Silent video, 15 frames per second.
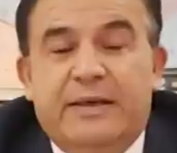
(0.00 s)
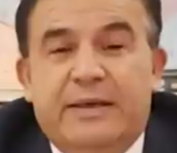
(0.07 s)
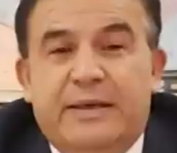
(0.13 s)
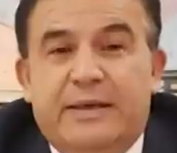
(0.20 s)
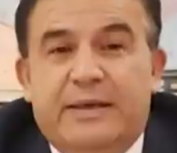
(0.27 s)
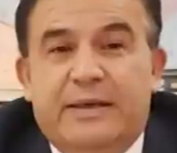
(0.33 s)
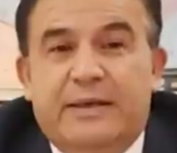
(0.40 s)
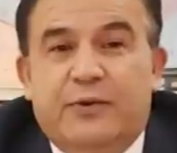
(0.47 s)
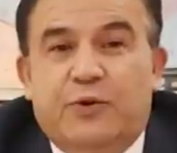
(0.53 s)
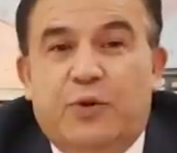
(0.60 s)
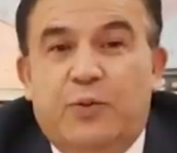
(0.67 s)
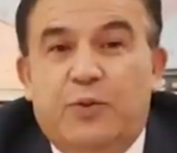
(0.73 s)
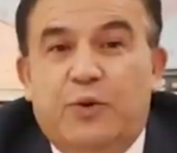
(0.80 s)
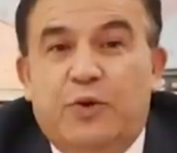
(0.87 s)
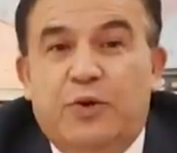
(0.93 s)
ee,
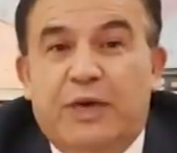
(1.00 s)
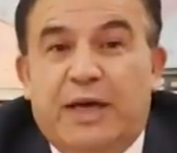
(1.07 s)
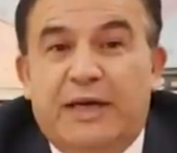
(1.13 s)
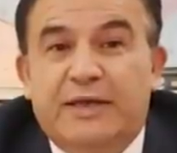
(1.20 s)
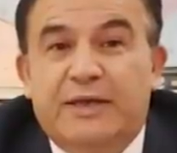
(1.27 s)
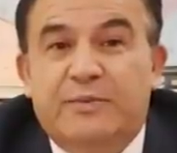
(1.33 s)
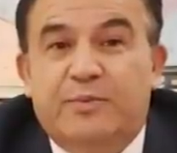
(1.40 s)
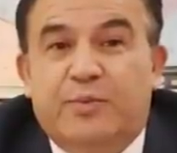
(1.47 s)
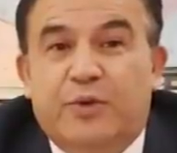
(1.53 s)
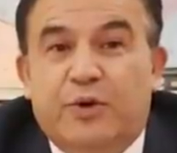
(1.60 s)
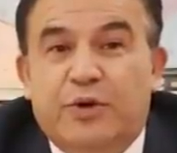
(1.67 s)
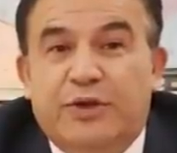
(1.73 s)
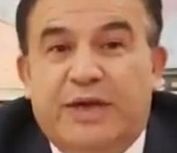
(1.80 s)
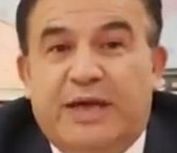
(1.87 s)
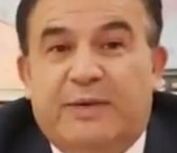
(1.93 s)
tüm dünya için
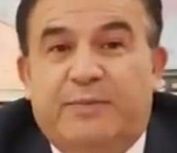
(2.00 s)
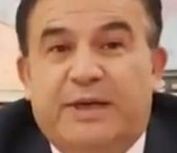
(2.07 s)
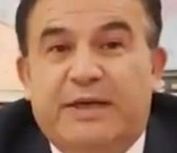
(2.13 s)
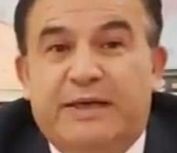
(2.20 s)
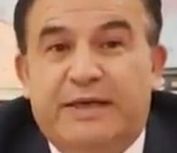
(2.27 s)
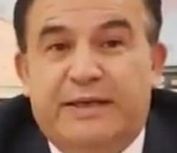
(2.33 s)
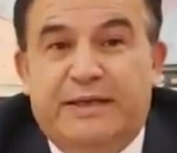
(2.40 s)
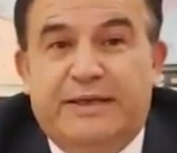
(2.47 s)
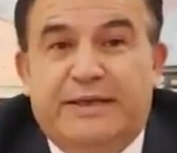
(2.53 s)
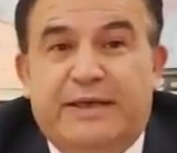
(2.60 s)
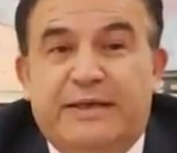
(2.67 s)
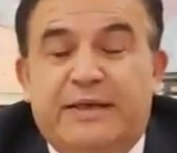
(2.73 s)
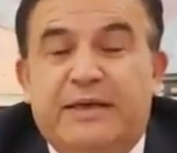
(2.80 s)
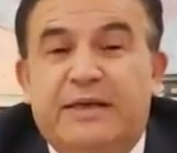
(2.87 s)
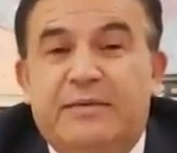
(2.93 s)
proje yapan
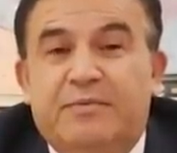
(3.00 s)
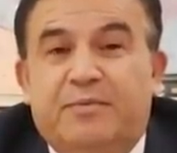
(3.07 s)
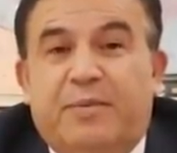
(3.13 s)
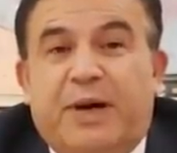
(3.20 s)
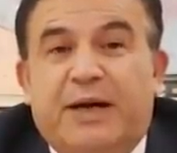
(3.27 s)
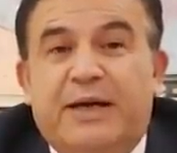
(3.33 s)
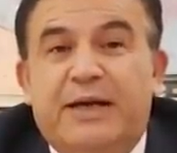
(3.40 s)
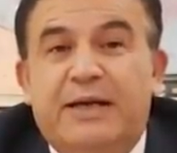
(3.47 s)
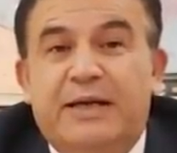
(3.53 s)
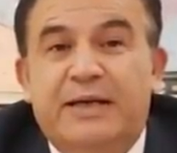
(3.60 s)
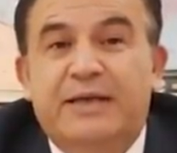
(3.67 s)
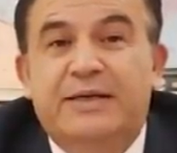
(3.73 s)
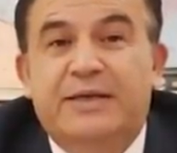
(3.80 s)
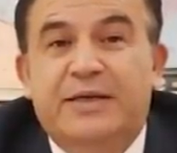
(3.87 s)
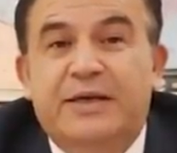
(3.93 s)
insanların parayla
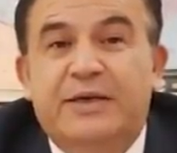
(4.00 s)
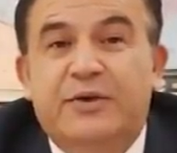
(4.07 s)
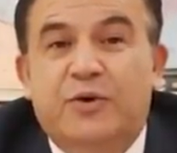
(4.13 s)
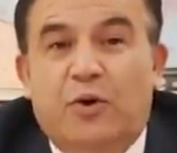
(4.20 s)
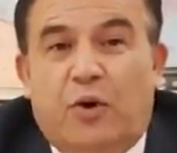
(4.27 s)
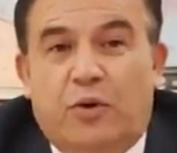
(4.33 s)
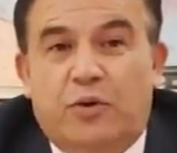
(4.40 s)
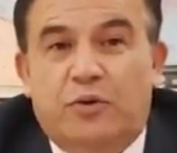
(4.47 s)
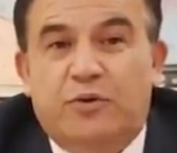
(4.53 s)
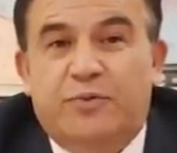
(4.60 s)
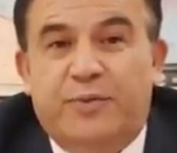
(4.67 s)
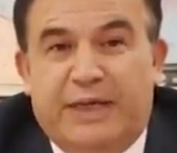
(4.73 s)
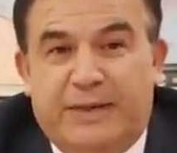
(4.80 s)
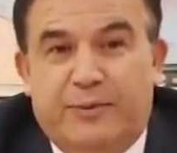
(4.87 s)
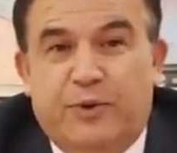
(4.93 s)
işi yok.
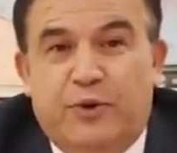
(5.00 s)
Benim